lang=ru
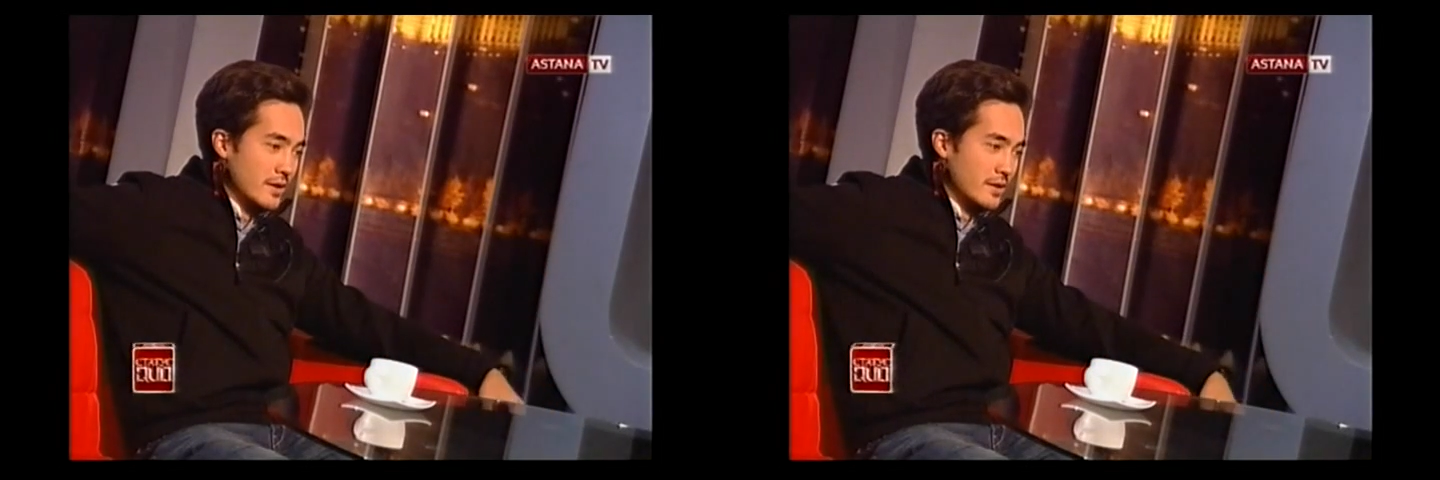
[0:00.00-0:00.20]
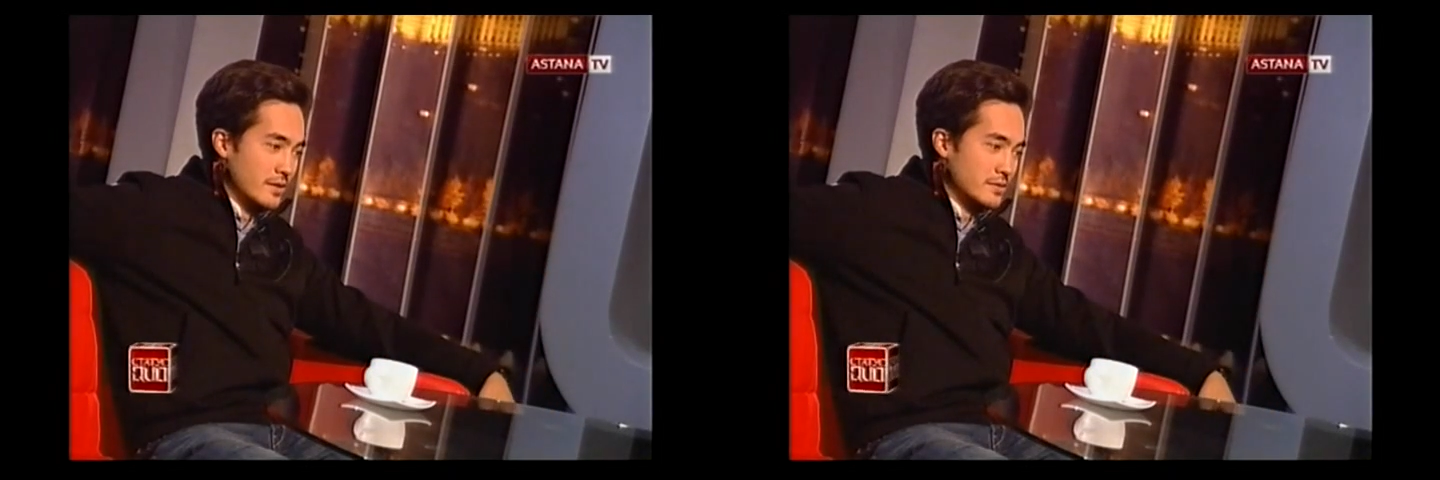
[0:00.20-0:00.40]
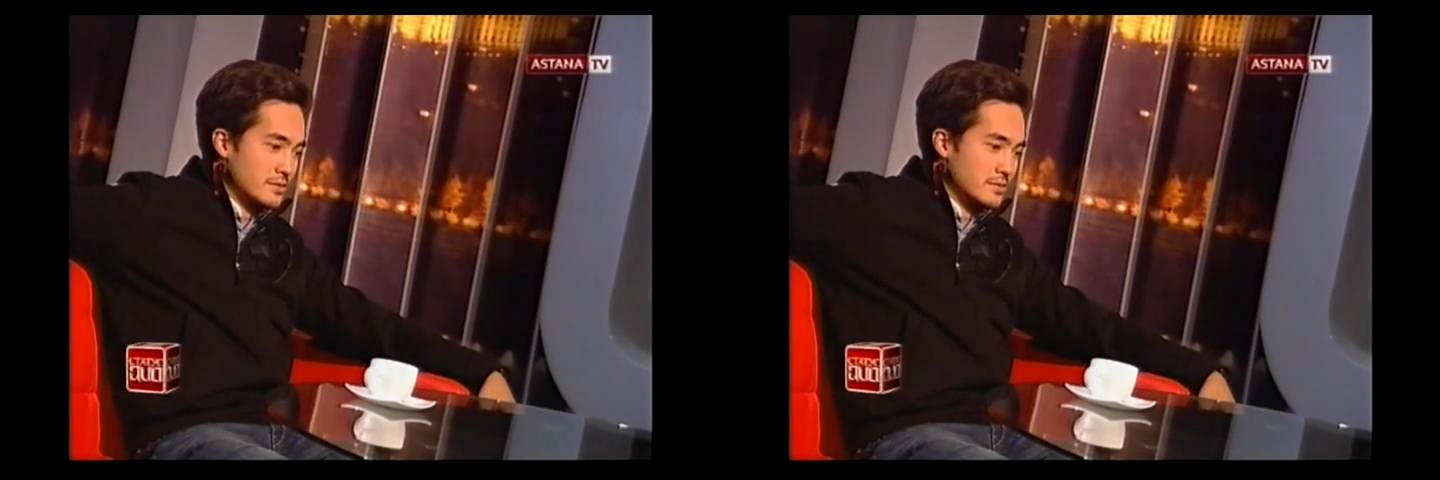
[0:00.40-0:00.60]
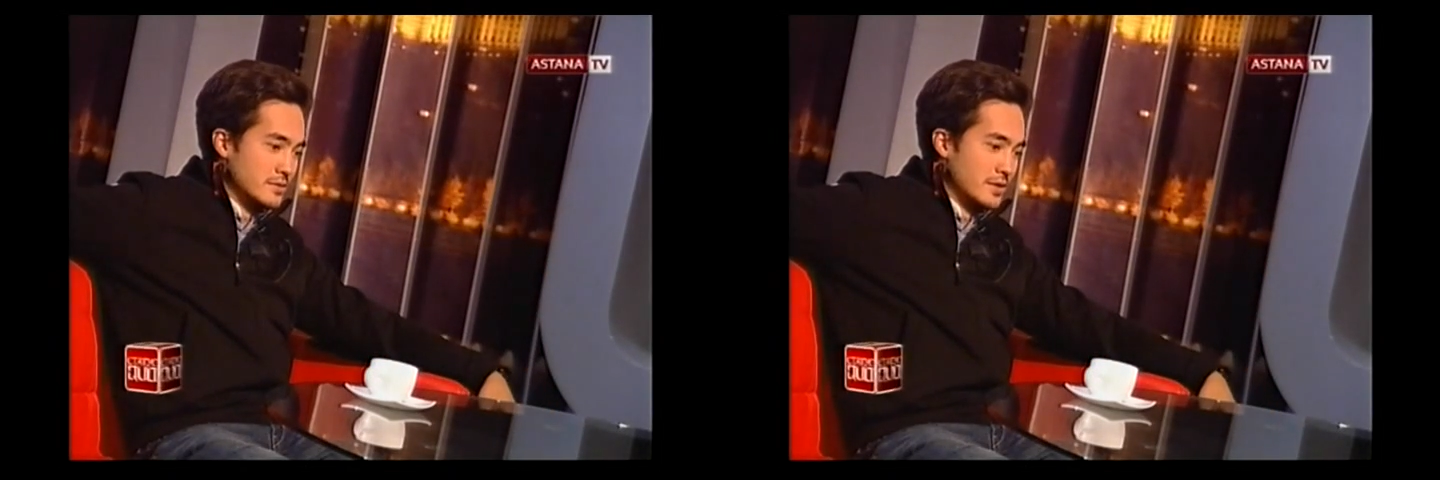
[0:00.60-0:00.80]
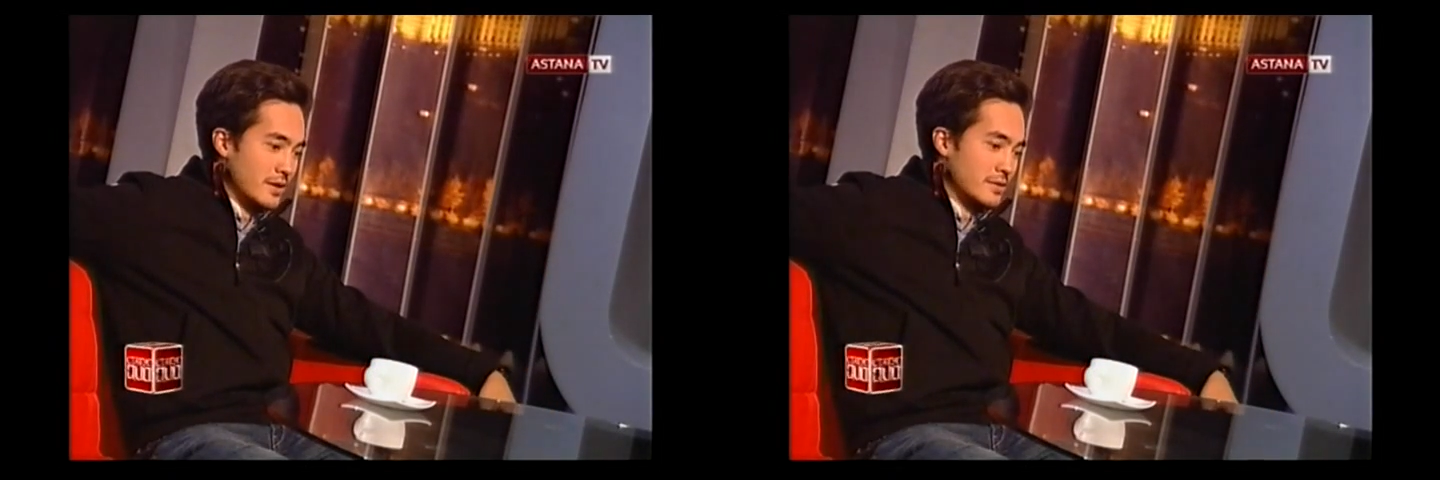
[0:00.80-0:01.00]

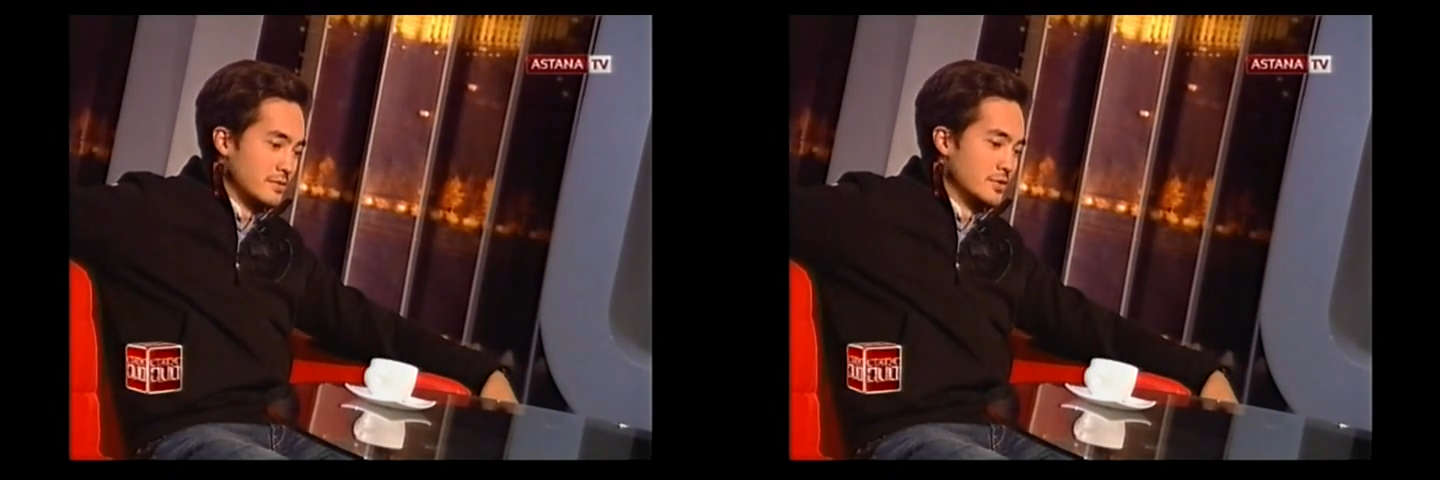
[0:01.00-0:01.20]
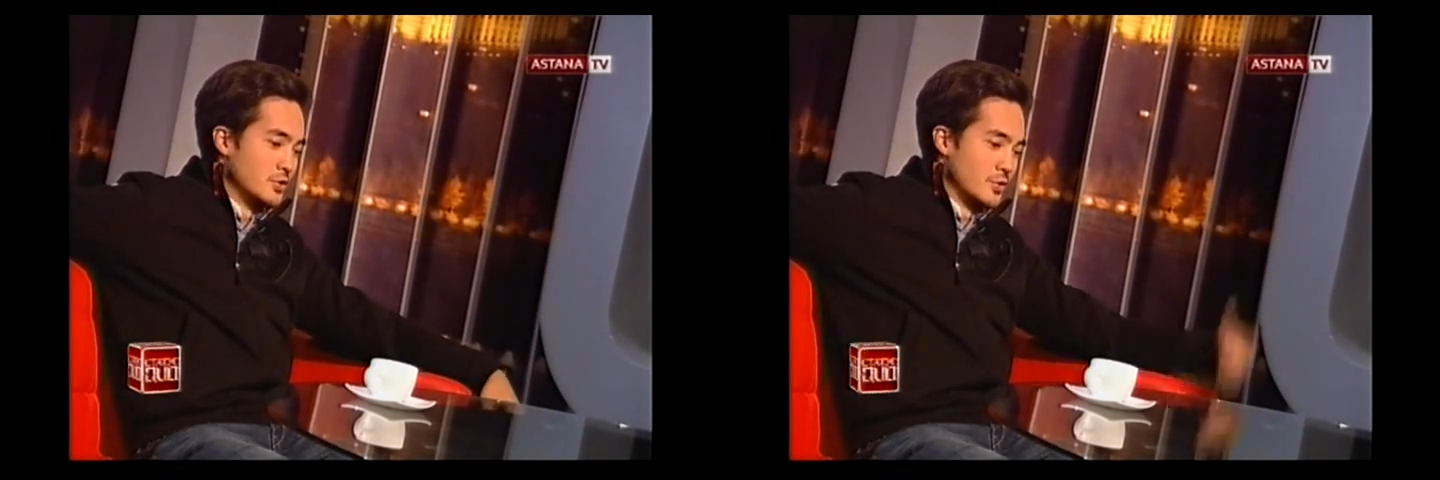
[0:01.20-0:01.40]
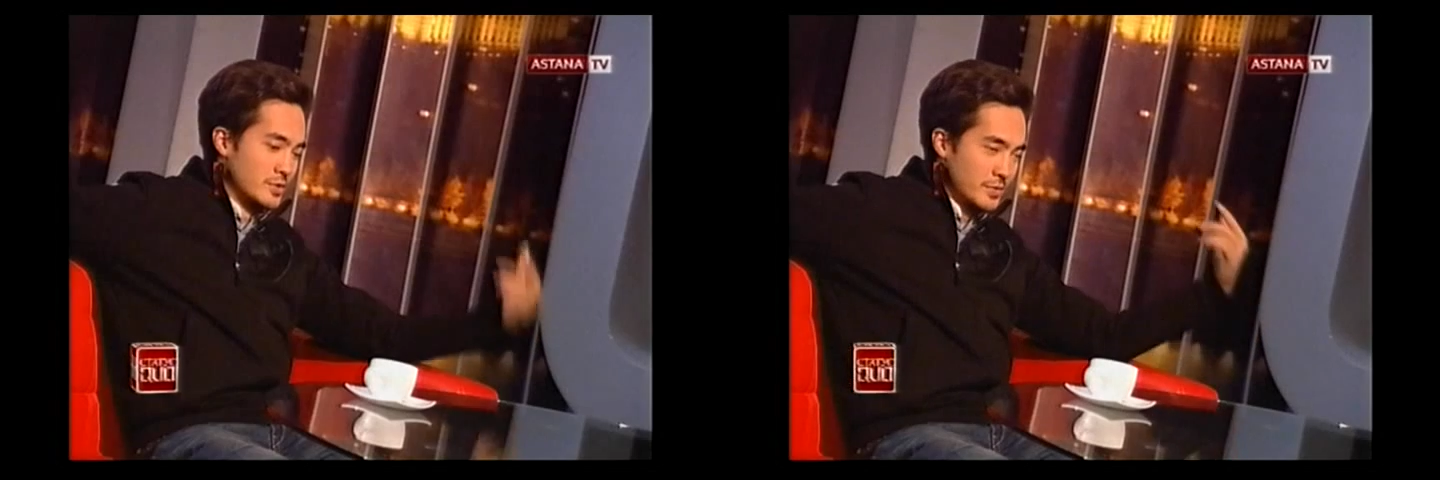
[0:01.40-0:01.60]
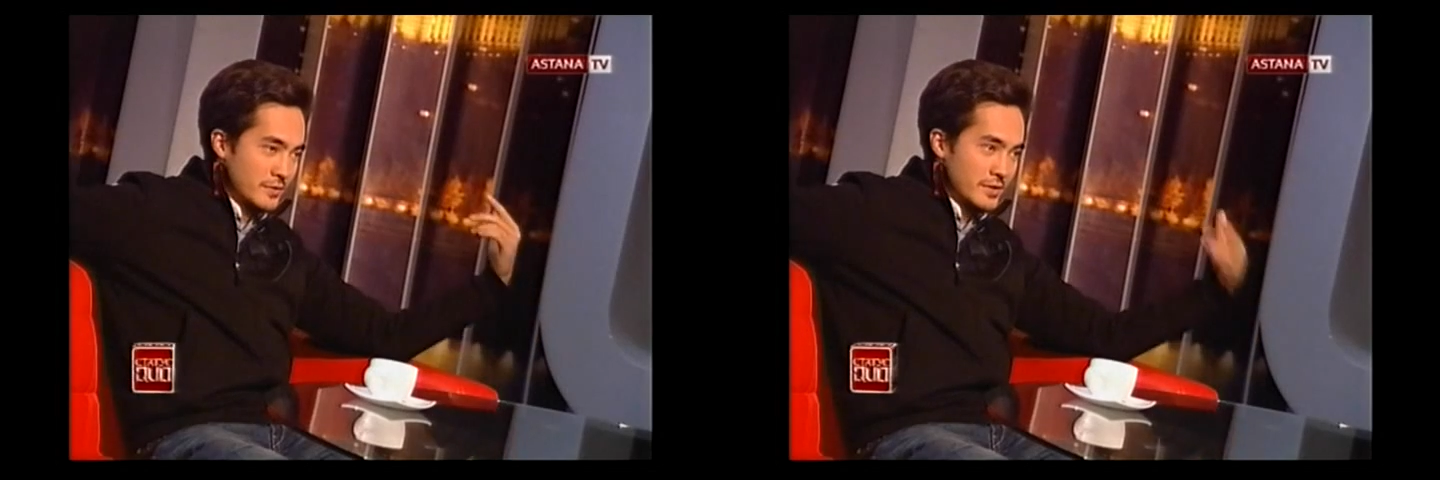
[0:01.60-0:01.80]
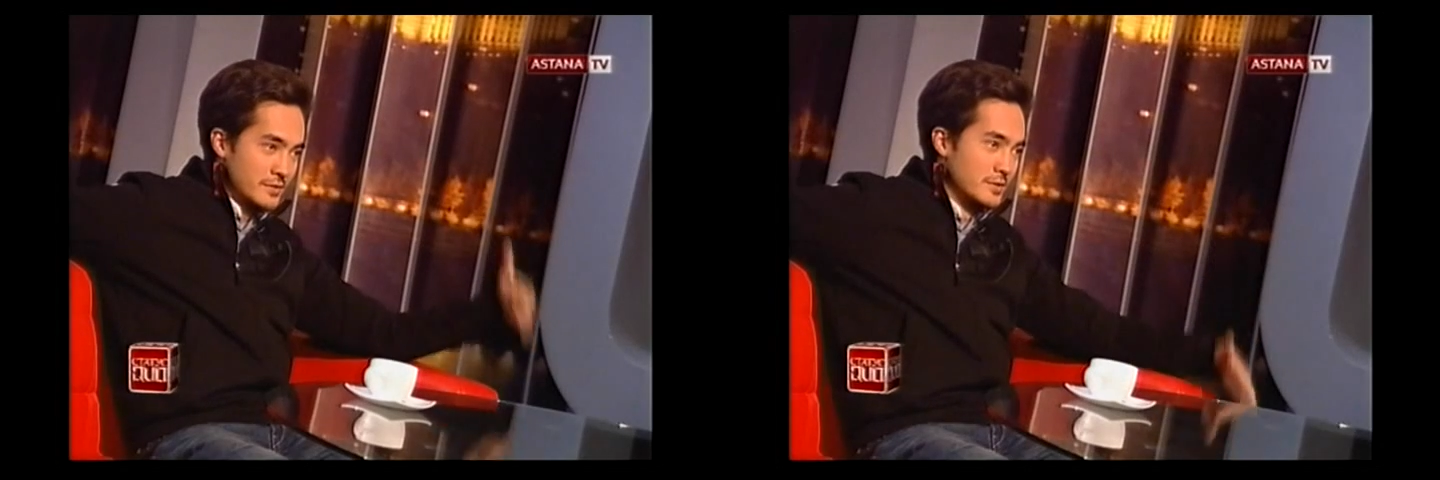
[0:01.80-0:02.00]
э, я еще раз
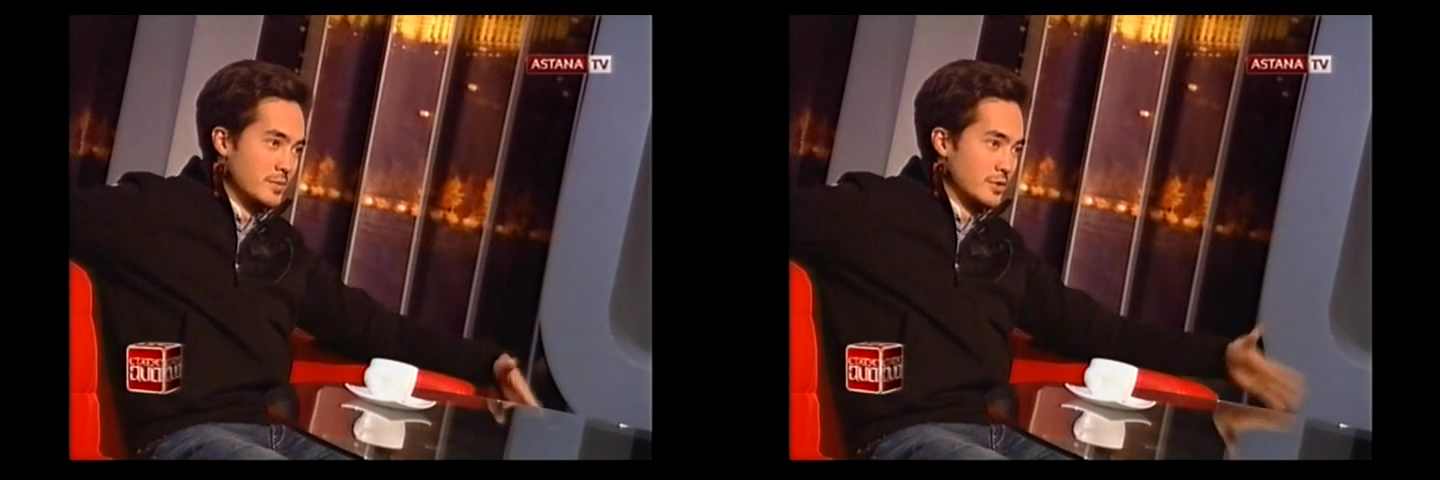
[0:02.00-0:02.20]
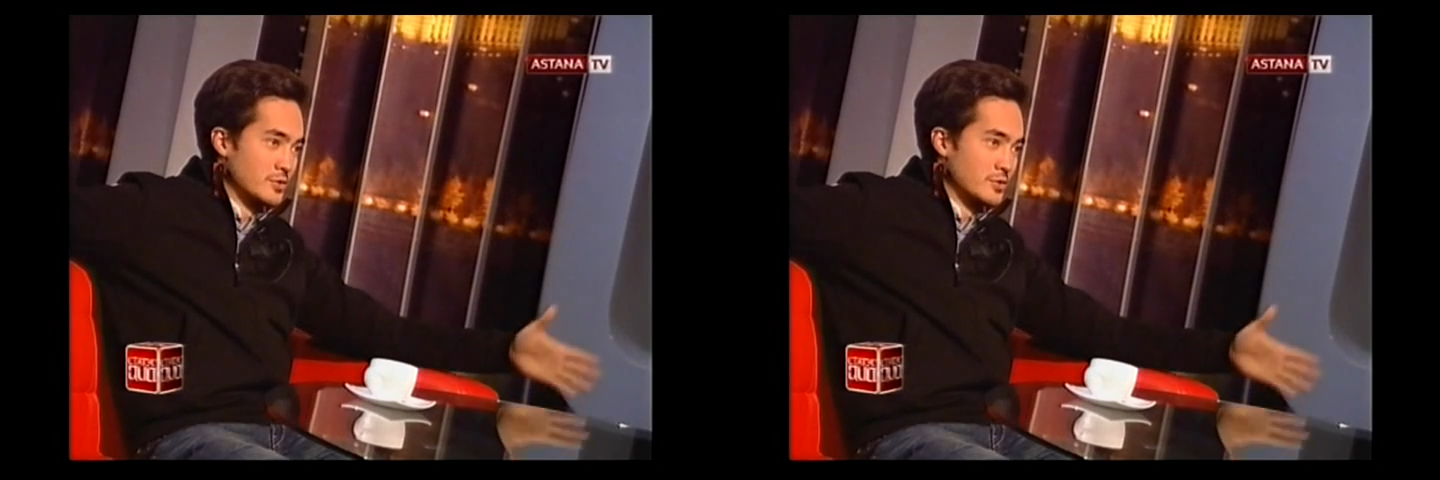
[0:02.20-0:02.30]
поверил в себя,